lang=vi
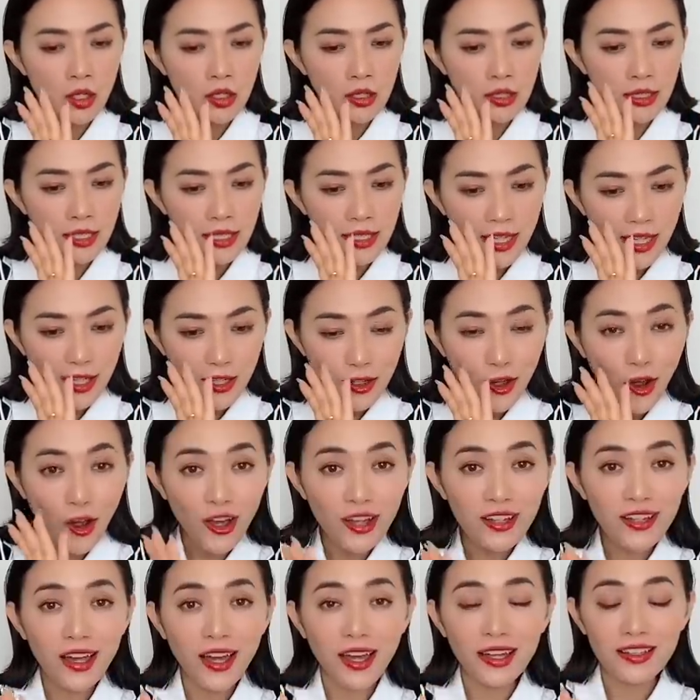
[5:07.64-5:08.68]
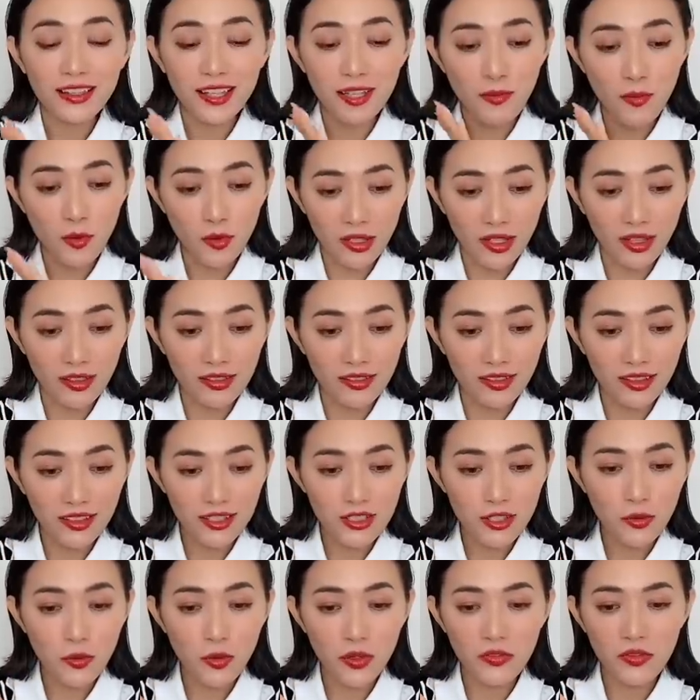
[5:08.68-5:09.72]
Tin An nói lại thêm một lần nữa
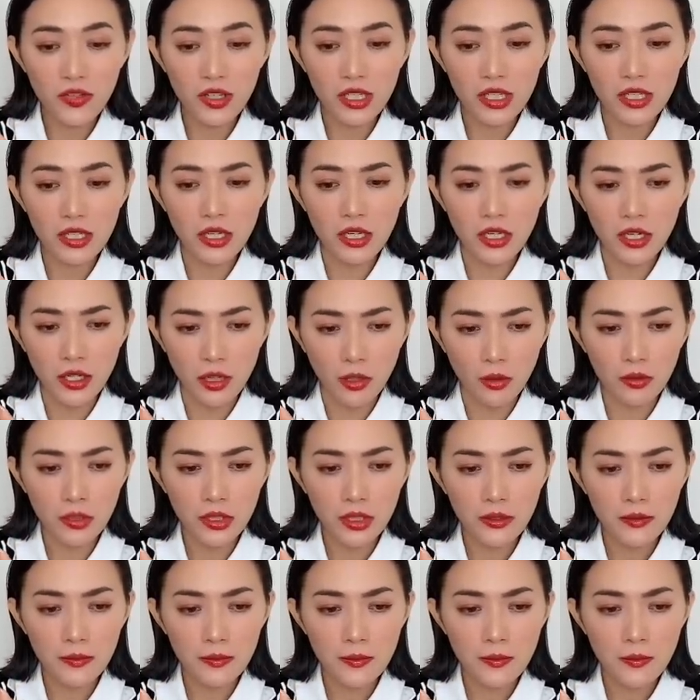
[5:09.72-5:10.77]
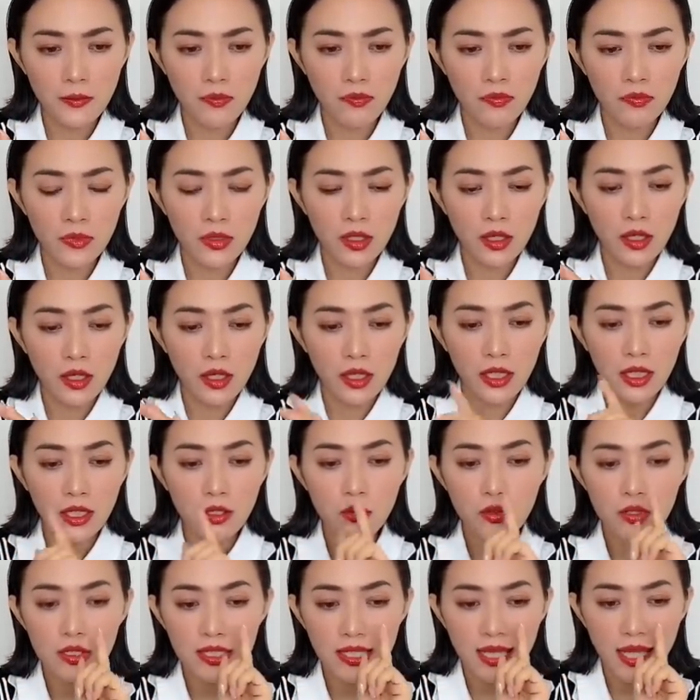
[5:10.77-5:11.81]
cho quý vị hiểu nhé. Cái
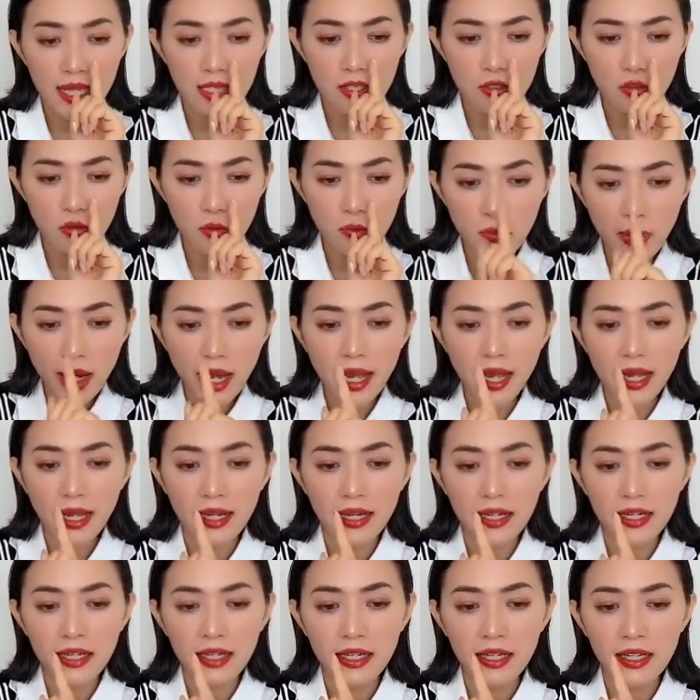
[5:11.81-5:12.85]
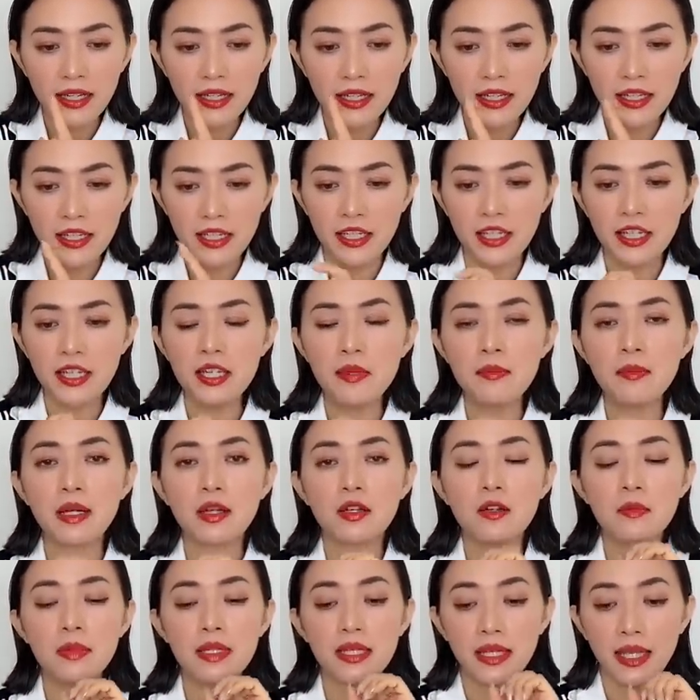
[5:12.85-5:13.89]
luân xa số 3 khi mà nó
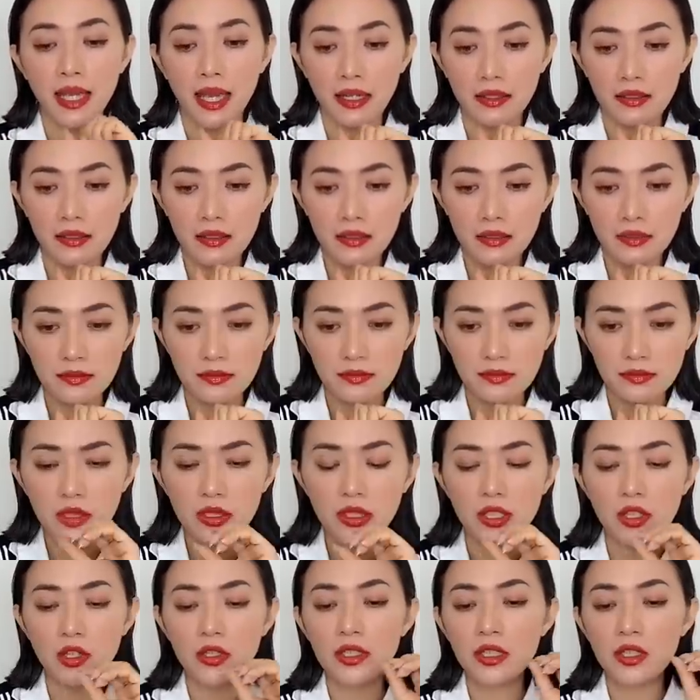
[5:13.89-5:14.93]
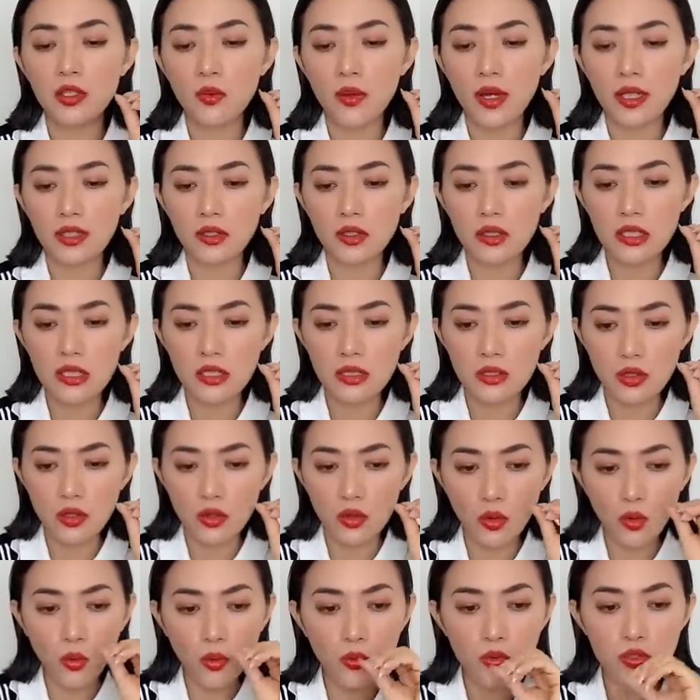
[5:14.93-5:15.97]
bị nghẹt ấy, thì nó liên quan tới sự
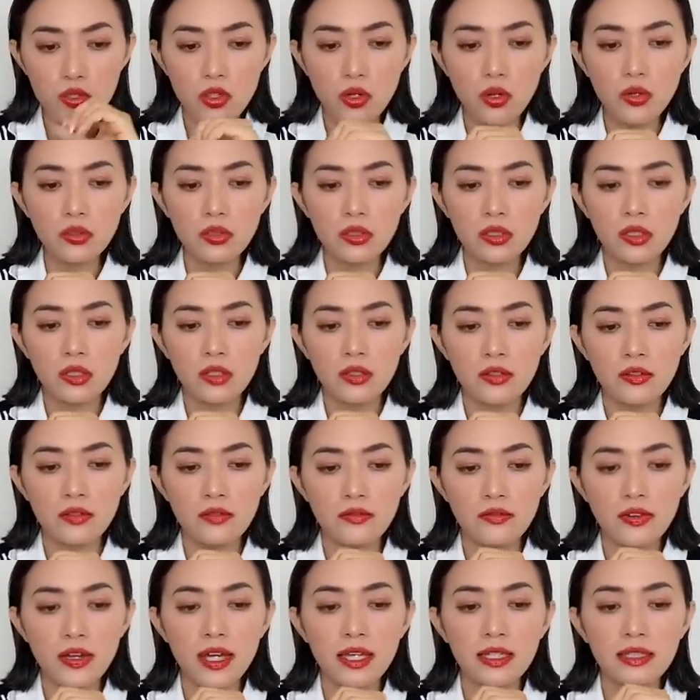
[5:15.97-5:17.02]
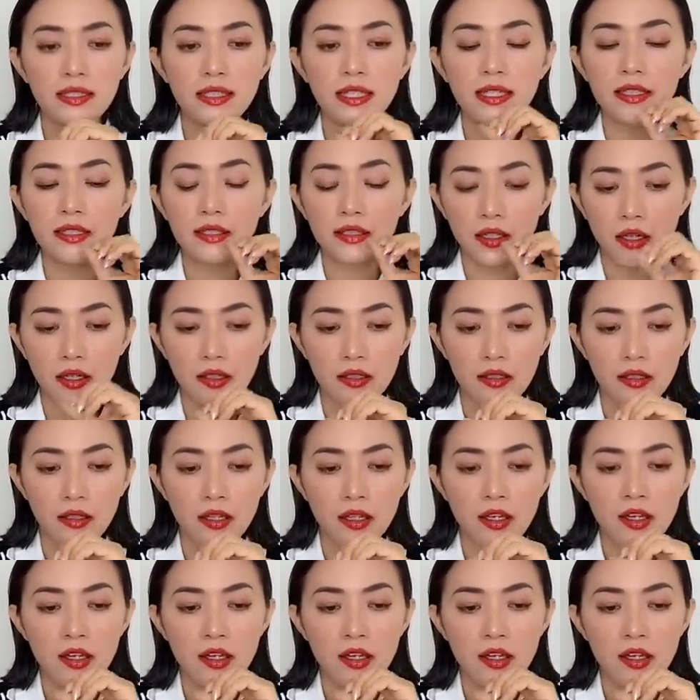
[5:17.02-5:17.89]
ngu dốt về tinh thần,